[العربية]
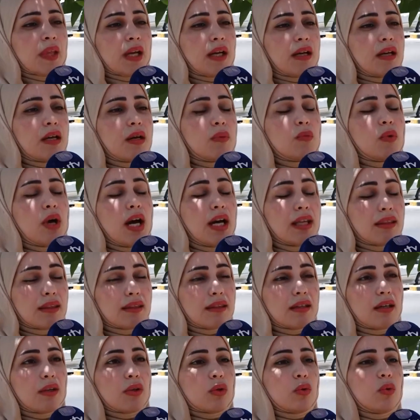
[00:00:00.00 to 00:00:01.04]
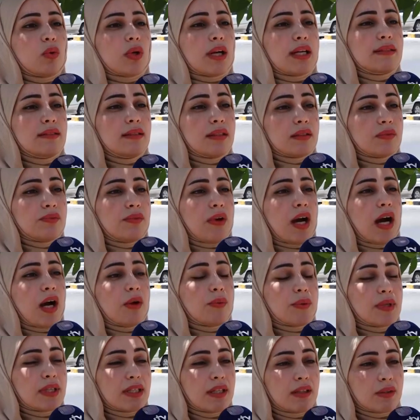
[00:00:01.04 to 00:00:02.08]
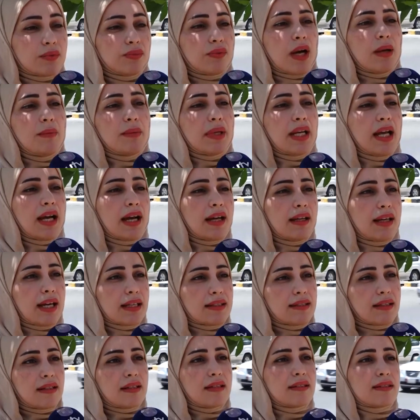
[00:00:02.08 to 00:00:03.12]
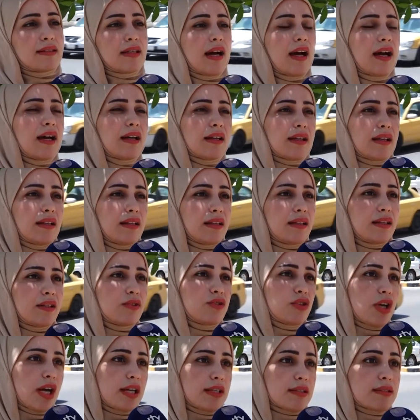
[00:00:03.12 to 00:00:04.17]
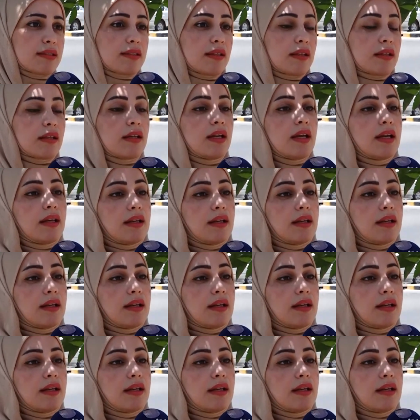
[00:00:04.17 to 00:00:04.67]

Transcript: آه، مؤثر وقد يدفع او يرفع من حالات الانتحار اللي جاي يصير